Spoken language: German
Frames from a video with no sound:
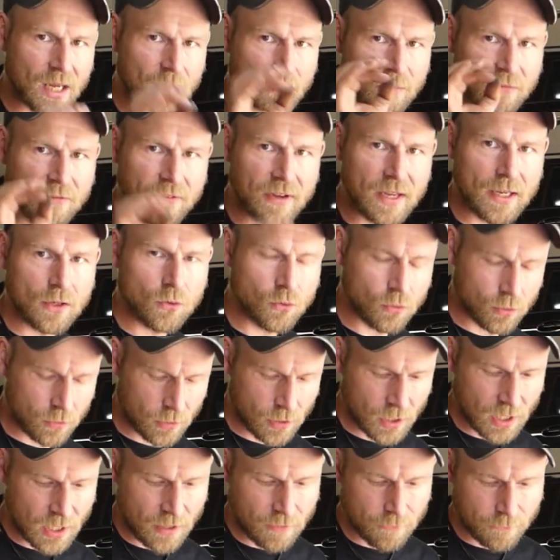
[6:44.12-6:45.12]
Empfehlung
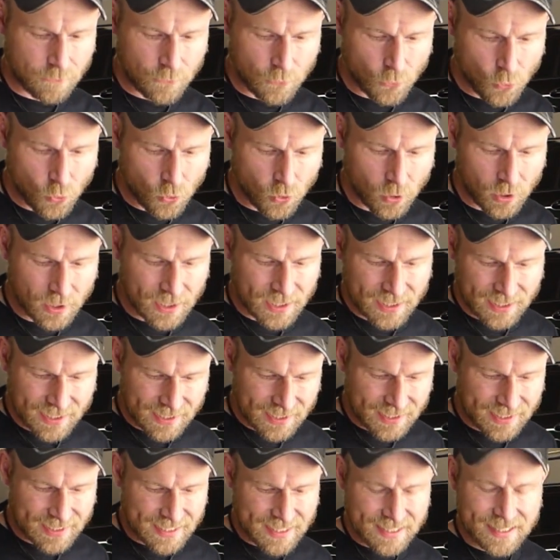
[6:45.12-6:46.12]
für
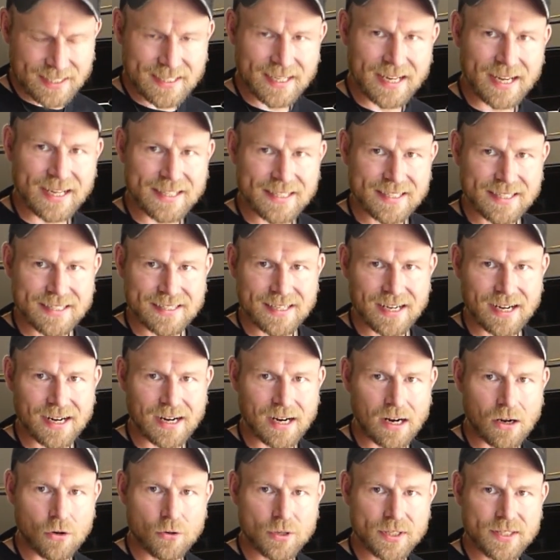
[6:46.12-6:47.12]
diese ganze
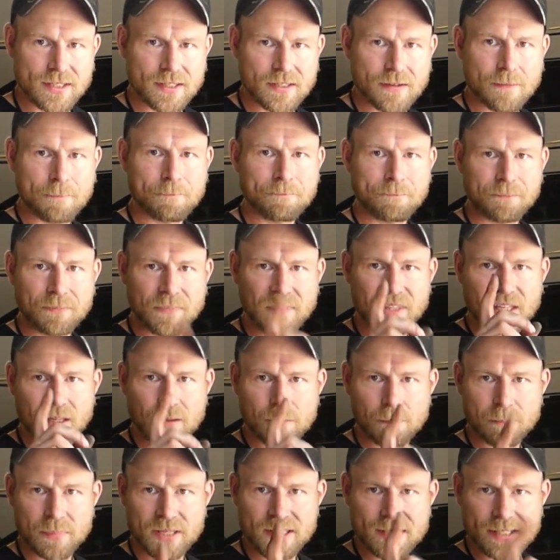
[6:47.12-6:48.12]
Sache aus.
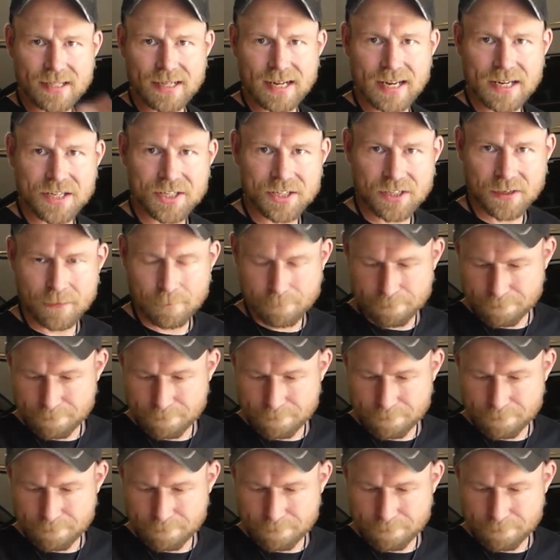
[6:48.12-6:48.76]
Bis gleich.